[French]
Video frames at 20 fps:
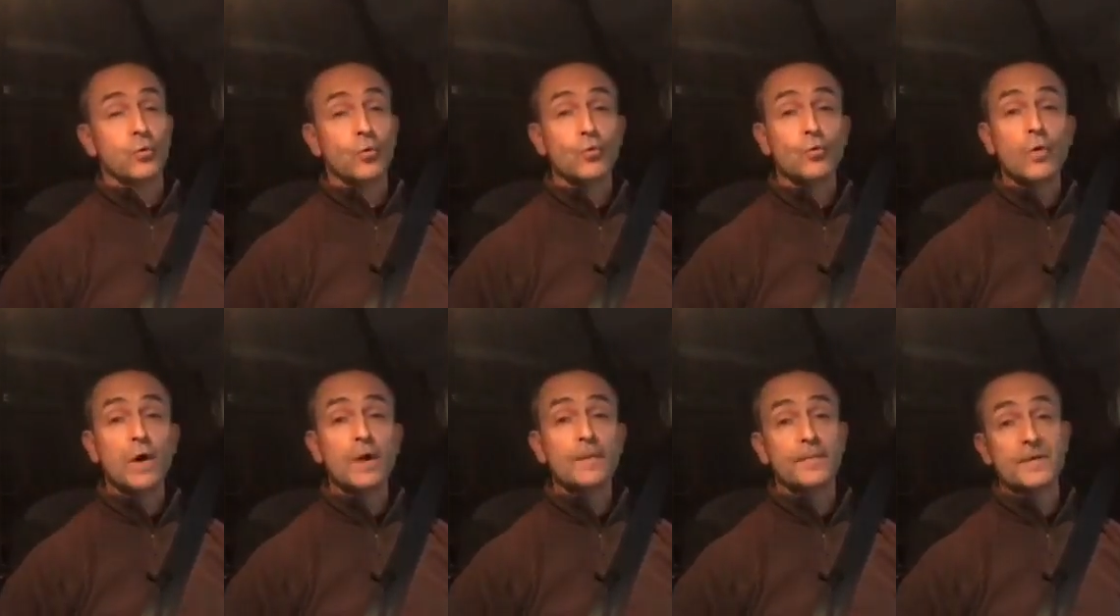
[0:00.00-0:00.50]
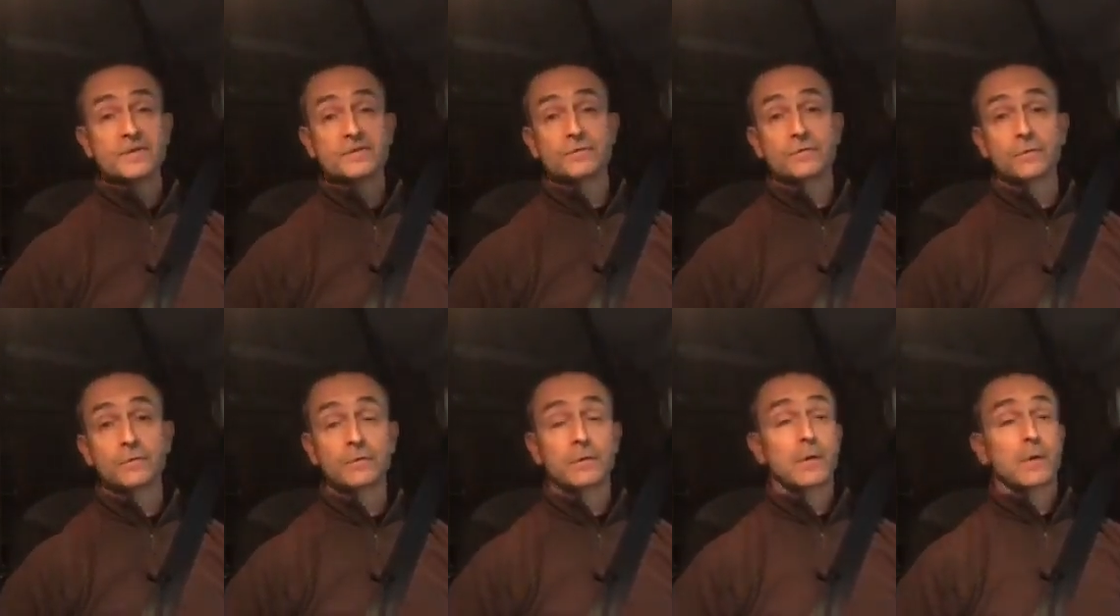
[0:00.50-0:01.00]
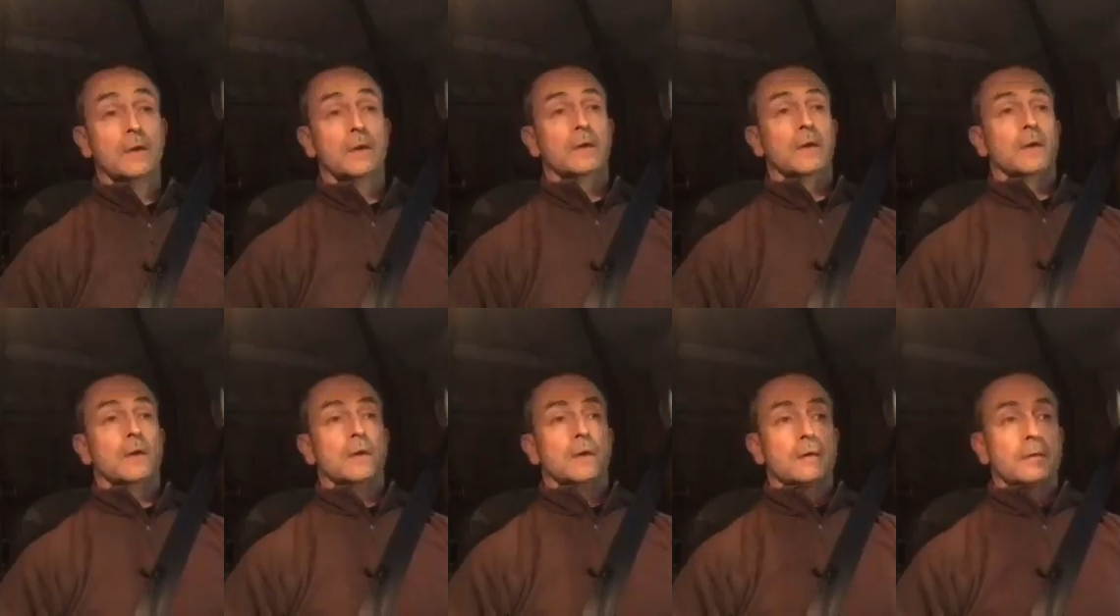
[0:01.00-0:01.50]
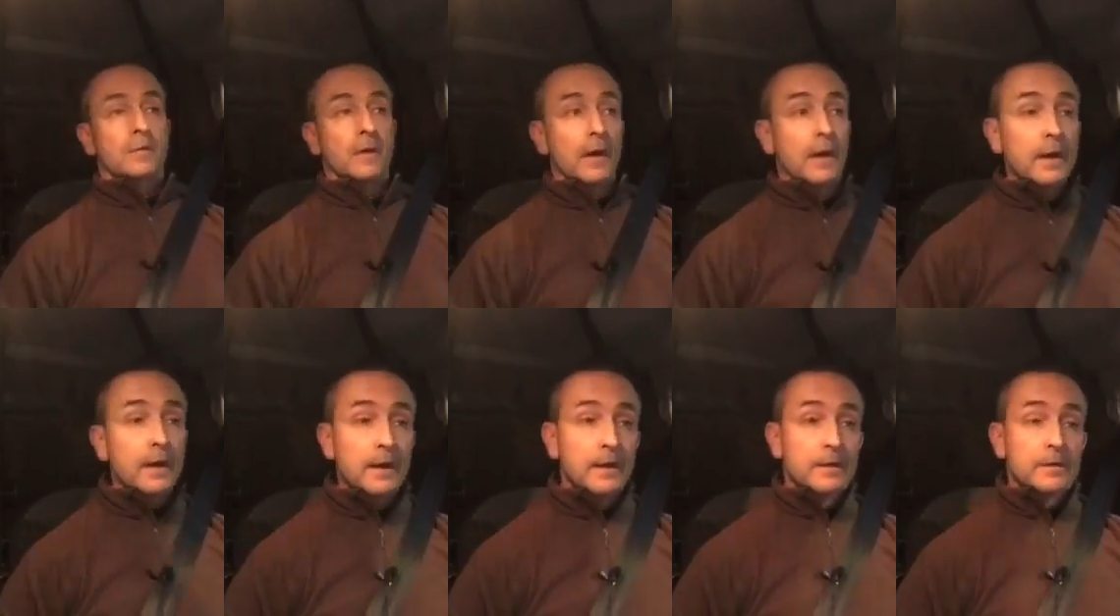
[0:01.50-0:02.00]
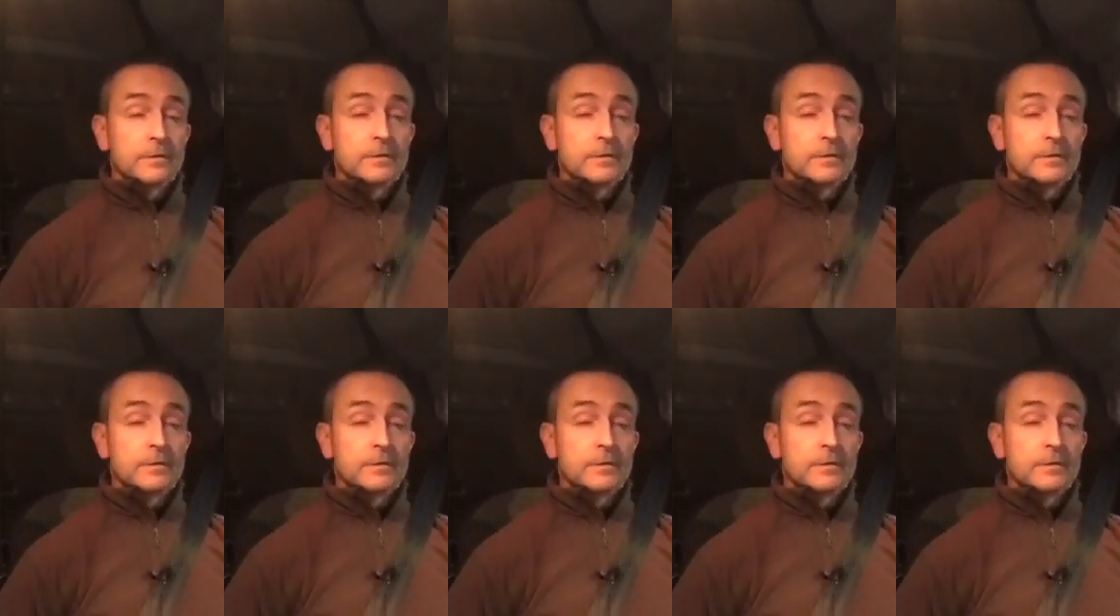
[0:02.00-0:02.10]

Pourquoi Parce que voilà,